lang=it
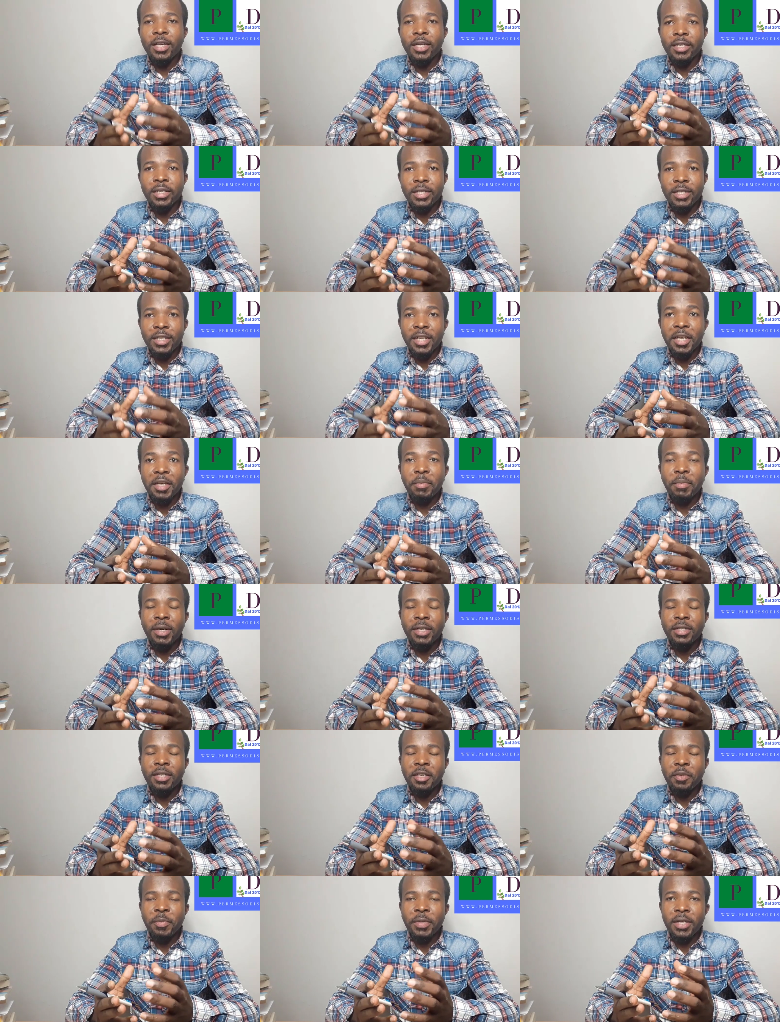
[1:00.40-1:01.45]
il tema
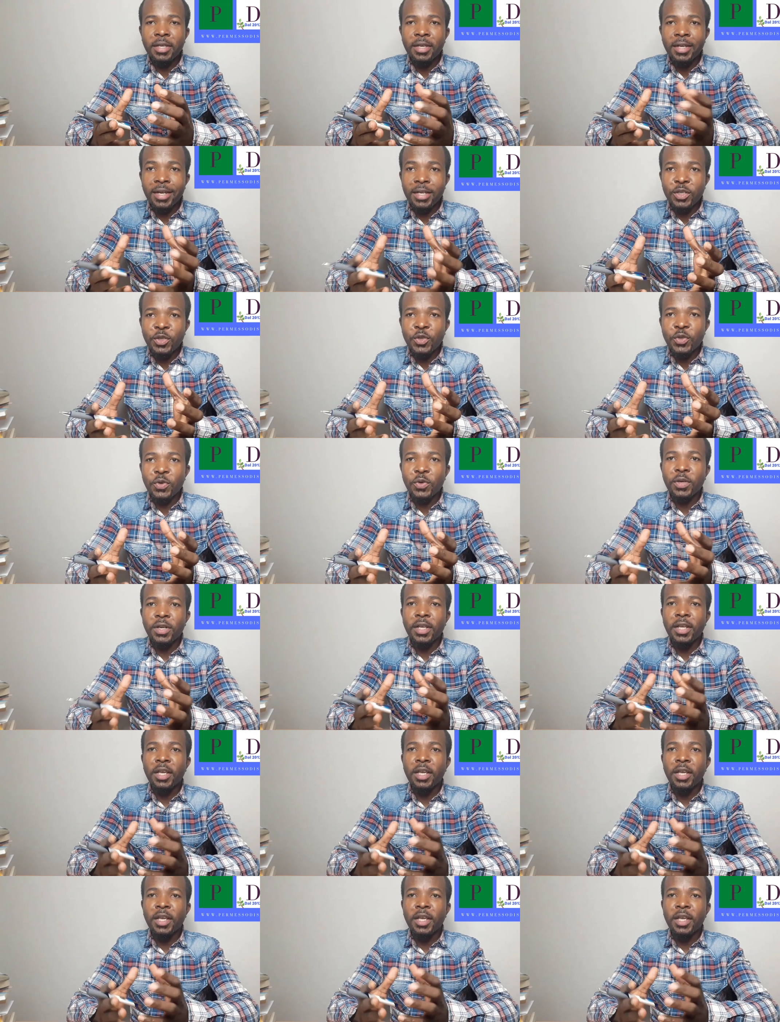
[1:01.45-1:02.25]
dell'immigrazione.